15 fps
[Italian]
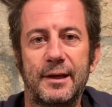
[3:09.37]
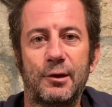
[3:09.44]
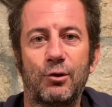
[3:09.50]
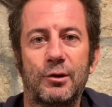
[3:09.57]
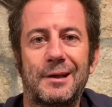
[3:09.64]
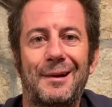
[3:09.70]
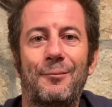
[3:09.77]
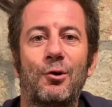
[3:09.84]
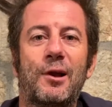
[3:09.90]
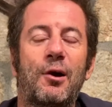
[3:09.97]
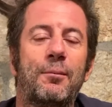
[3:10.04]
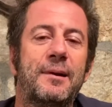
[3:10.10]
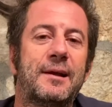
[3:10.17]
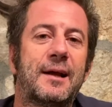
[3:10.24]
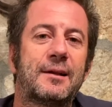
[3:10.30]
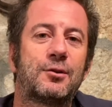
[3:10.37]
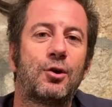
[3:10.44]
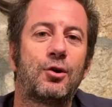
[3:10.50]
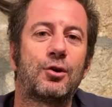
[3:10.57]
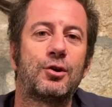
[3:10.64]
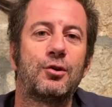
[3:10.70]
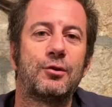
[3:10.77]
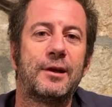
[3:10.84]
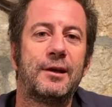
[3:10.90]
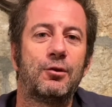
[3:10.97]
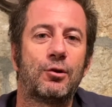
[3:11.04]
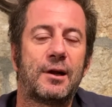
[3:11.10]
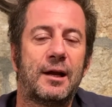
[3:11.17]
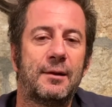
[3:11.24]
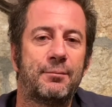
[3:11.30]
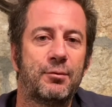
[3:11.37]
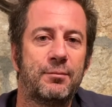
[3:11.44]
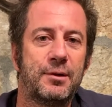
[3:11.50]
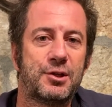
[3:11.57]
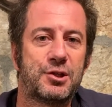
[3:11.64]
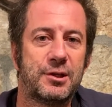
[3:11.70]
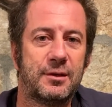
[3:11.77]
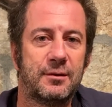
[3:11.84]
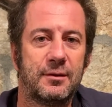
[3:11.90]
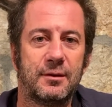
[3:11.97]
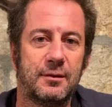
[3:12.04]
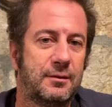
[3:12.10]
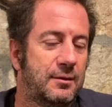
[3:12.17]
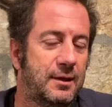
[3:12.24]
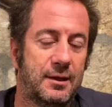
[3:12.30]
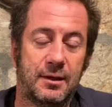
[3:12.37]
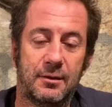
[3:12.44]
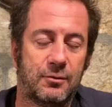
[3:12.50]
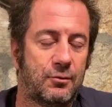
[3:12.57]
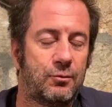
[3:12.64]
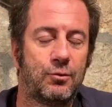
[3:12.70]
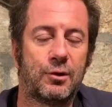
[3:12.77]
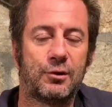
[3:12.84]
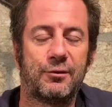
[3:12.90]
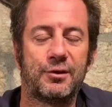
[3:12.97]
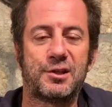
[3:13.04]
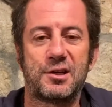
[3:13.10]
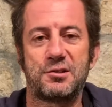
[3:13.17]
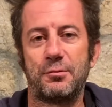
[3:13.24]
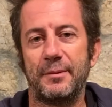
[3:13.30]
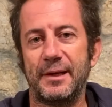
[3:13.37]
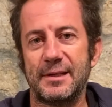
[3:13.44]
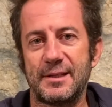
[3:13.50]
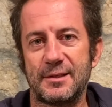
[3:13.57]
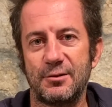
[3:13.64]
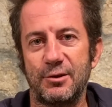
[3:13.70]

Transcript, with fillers: ricordiamo che è obbligatorio nei locali pubblici, eh, comunque dove c'è somministrazione